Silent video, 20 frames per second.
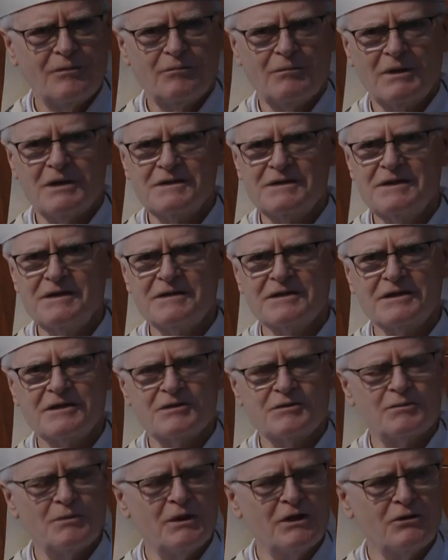mas diz
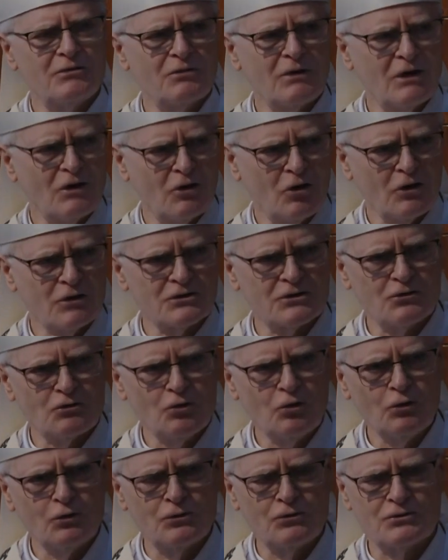respeito a nós
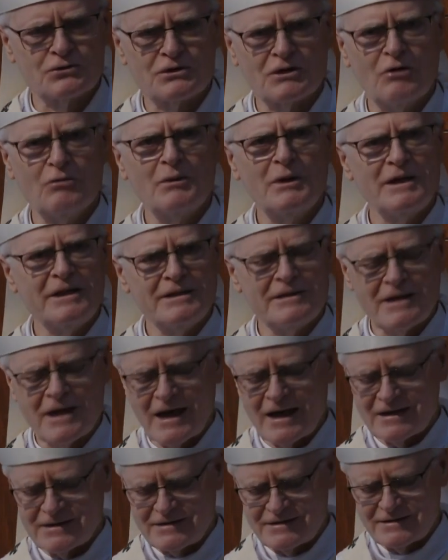todos, à
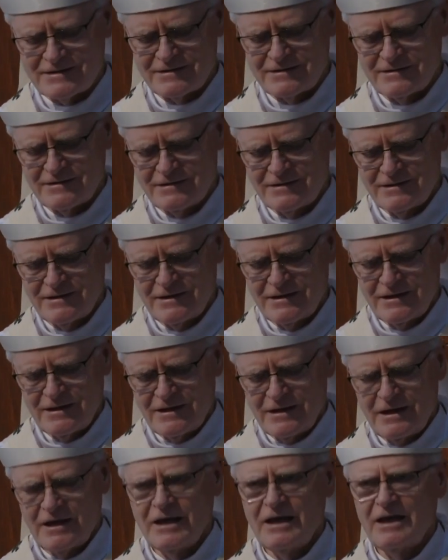humanidade.
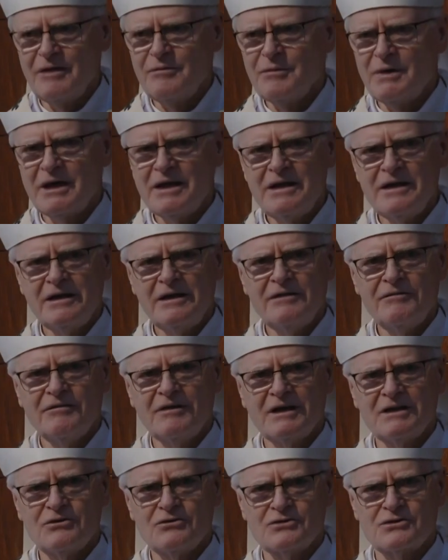E Maria
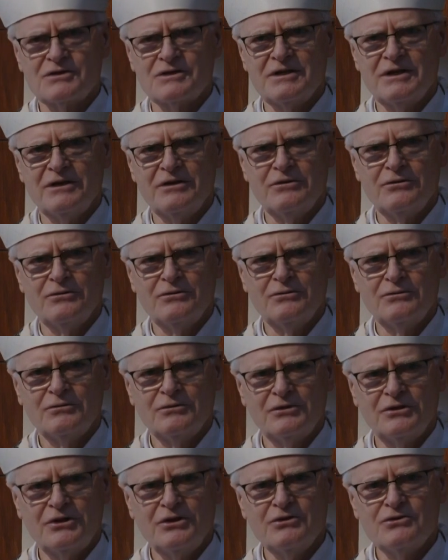levada ao céu,
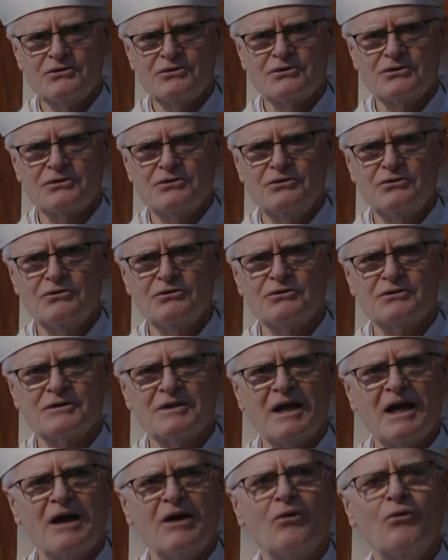Deus nos
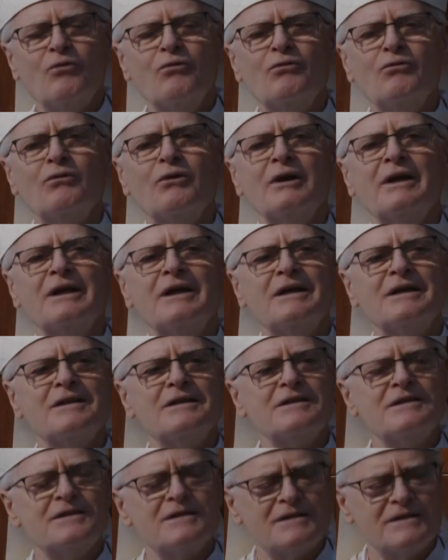dá um
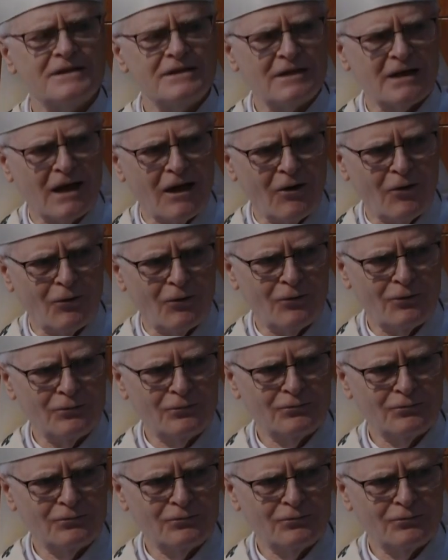grande sinal.